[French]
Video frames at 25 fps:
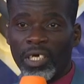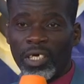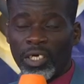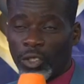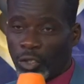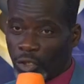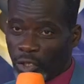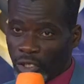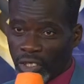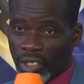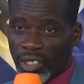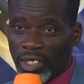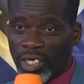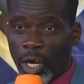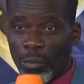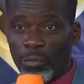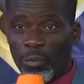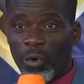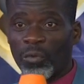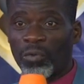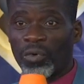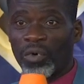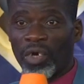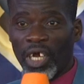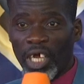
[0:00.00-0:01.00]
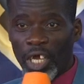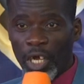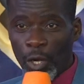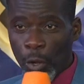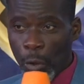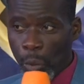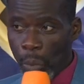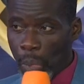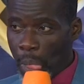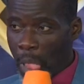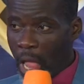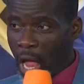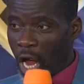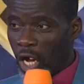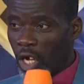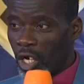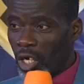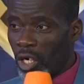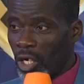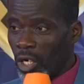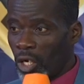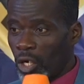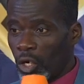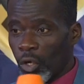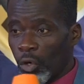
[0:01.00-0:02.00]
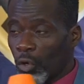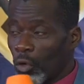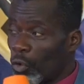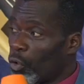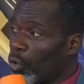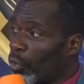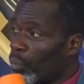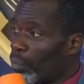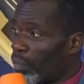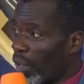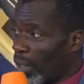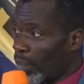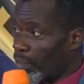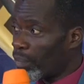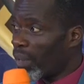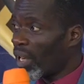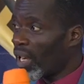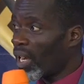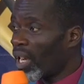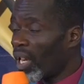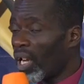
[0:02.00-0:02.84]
Je disais à mon frère, mhm que papa